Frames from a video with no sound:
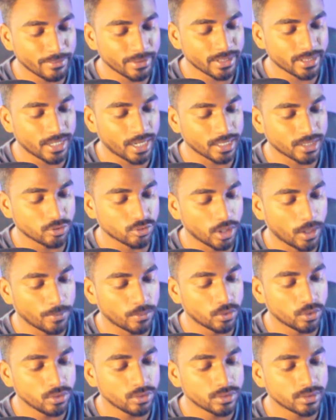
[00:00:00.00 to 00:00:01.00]
में दिखाता हूँ
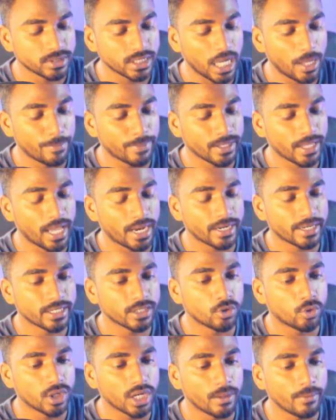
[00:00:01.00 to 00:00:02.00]
आपको यहाँ पे
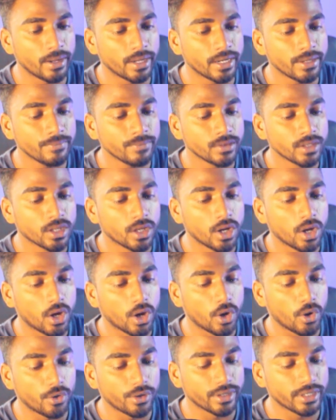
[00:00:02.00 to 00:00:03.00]
गैलरी खोला मैंने
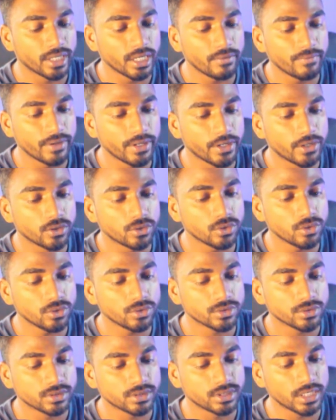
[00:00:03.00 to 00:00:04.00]
और ये
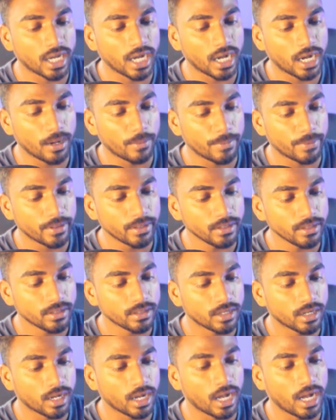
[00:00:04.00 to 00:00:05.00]
वीडियो यहाँ पे
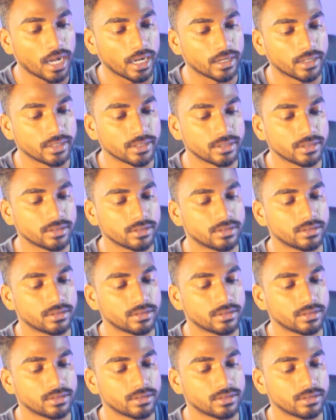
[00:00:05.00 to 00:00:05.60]
आ गई